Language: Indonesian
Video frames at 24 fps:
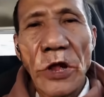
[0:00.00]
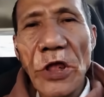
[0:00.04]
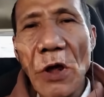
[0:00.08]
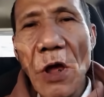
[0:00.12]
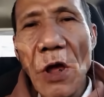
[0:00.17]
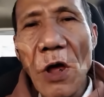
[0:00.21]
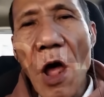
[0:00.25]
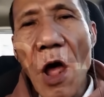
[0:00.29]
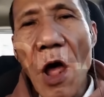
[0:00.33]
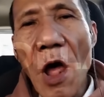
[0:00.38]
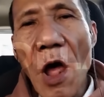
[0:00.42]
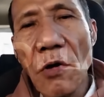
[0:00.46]

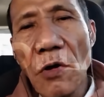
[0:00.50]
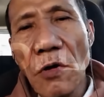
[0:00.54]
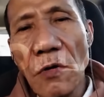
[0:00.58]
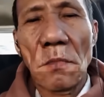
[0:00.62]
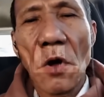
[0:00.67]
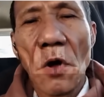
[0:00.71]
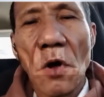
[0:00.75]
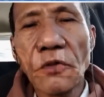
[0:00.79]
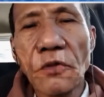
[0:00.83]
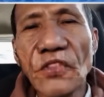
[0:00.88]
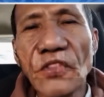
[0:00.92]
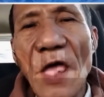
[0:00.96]
King
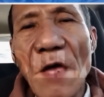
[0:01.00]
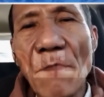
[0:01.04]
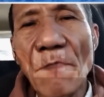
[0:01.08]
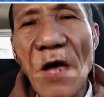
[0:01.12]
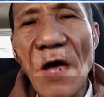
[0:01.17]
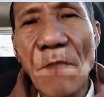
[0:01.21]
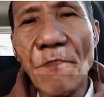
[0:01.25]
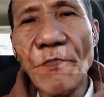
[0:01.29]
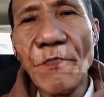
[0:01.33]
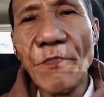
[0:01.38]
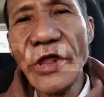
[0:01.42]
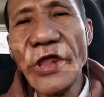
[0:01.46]
Kong,
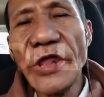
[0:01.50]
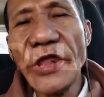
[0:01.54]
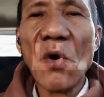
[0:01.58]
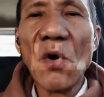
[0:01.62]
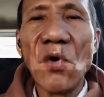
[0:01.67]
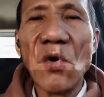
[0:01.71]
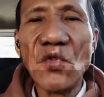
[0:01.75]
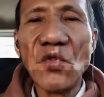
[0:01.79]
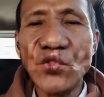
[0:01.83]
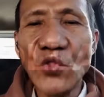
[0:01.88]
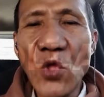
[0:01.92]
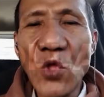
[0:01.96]
Otla Babi,
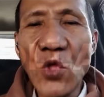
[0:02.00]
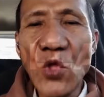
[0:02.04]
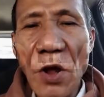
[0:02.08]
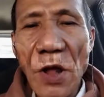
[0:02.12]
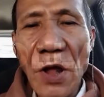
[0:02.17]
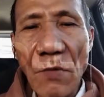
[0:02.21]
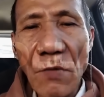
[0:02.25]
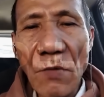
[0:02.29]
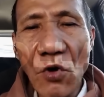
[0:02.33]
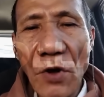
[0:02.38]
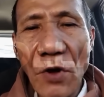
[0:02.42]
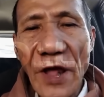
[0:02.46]

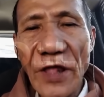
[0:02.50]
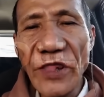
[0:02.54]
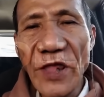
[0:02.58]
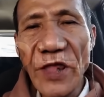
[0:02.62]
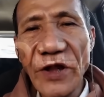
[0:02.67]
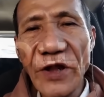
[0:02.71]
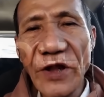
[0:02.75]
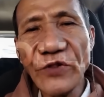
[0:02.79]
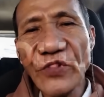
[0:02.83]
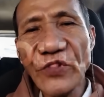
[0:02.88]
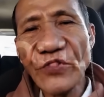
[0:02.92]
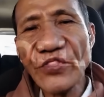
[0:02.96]
untung kamu
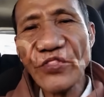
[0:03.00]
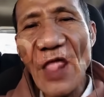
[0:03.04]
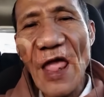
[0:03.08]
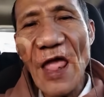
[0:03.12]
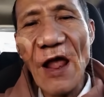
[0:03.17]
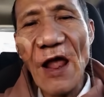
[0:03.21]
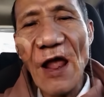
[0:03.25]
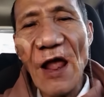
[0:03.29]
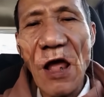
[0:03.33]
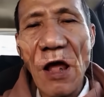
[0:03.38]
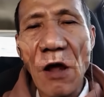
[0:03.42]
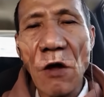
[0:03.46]
gak jadi
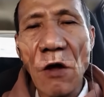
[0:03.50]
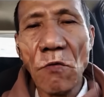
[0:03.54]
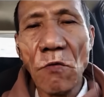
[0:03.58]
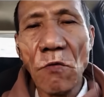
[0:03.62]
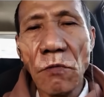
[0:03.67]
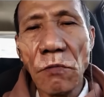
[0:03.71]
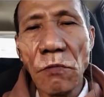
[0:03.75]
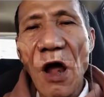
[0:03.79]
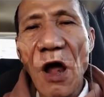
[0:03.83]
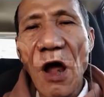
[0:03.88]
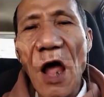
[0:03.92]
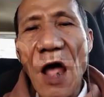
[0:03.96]

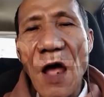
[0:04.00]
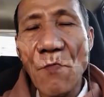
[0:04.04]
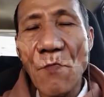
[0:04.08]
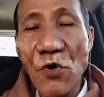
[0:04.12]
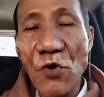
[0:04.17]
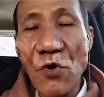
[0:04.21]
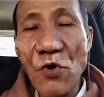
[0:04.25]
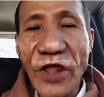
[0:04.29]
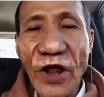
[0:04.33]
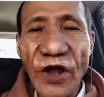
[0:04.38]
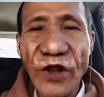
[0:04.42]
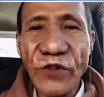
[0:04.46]
tetanggaku.
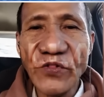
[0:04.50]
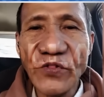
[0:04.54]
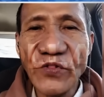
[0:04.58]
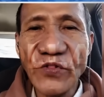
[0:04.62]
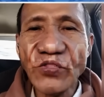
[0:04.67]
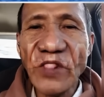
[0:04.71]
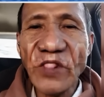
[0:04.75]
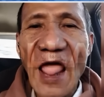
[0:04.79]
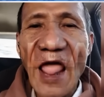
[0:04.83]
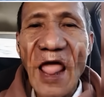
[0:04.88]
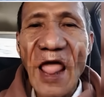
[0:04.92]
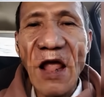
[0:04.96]
Kamu jadi
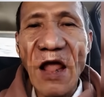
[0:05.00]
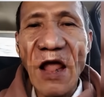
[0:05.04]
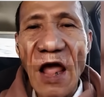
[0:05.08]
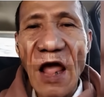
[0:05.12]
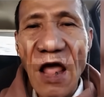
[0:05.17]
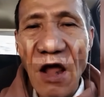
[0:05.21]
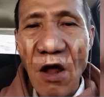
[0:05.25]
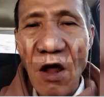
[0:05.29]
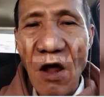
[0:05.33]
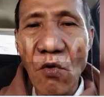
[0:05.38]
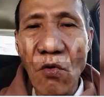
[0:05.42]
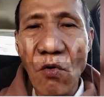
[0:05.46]

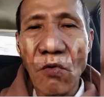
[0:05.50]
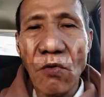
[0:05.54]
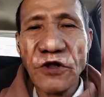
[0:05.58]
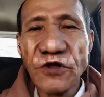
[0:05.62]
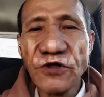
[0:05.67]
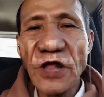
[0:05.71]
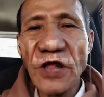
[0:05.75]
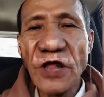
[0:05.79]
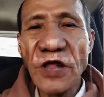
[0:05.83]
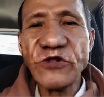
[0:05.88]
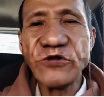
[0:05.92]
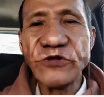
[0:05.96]
tetanggaku,
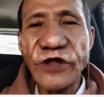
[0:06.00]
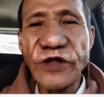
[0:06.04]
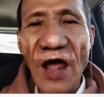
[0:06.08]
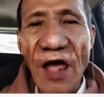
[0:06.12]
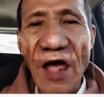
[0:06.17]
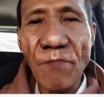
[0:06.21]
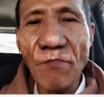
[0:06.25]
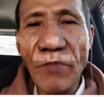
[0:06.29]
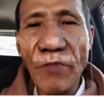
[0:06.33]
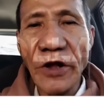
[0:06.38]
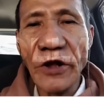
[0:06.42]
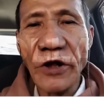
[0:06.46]
saya
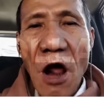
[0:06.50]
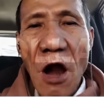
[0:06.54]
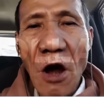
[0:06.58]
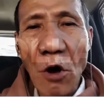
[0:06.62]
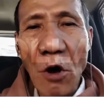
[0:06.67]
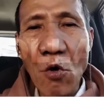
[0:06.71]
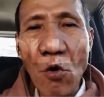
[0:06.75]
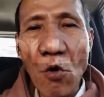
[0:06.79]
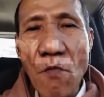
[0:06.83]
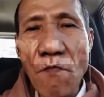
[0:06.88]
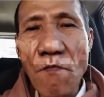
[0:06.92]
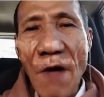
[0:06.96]
jamin
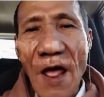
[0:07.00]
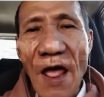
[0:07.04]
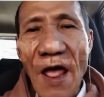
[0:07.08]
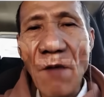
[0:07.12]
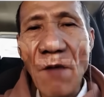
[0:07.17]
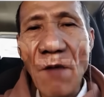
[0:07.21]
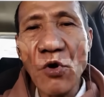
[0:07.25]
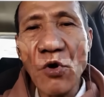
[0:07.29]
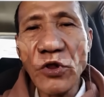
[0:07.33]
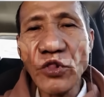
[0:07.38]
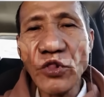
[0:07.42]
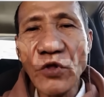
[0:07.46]

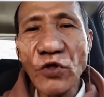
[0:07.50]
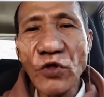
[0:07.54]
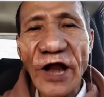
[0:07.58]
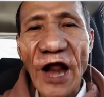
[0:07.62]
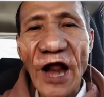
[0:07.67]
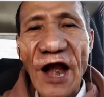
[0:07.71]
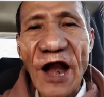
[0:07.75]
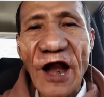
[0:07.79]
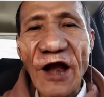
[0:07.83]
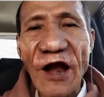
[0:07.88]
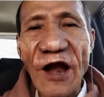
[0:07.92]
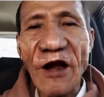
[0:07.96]
rumahmu itu
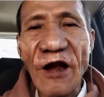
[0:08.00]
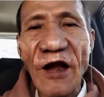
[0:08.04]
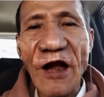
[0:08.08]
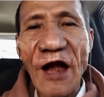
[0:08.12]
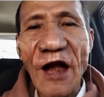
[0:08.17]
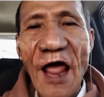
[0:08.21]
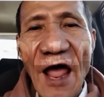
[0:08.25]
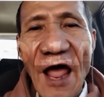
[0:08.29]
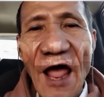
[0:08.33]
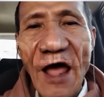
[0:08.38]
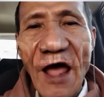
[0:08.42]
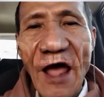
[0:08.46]
adalah
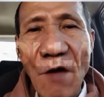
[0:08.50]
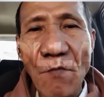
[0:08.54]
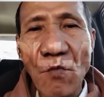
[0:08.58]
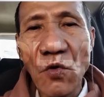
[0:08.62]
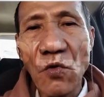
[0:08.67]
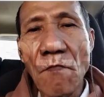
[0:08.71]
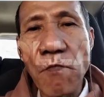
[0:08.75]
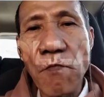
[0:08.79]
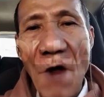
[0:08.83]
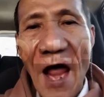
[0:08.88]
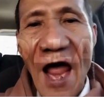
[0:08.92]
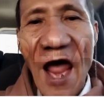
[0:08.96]
neraka.
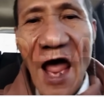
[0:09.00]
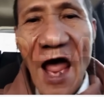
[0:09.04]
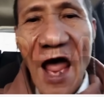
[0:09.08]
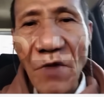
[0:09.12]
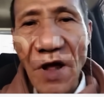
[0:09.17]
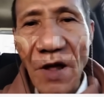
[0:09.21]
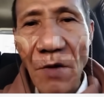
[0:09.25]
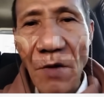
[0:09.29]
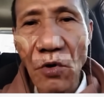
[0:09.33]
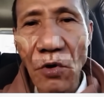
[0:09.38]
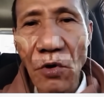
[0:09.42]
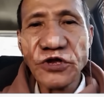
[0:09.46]

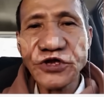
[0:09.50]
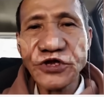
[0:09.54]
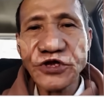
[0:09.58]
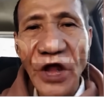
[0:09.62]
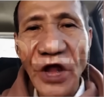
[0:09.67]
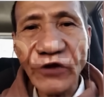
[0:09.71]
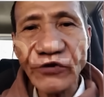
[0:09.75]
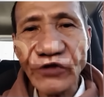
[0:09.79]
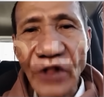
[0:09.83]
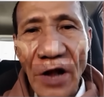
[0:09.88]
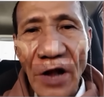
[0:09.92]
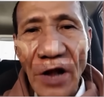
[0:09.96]
Paham kamu,
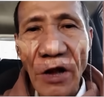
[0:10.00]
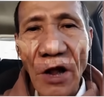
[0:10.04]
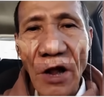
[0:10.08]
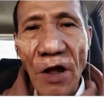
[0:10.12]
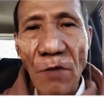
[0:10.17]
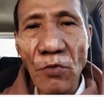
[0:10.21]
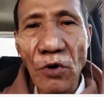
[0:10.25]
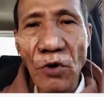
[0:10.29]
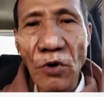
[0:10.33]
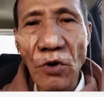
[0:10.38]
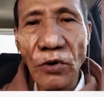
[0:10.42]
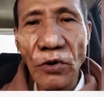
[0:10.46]
setan
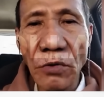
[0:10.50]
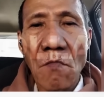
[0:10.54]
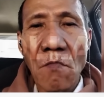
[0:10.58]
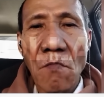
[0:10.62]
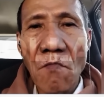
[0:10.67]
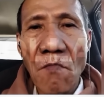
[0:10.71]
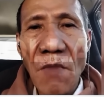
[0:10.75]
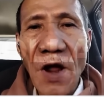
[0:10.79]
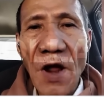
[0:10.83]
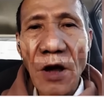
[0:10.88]
kamu itu.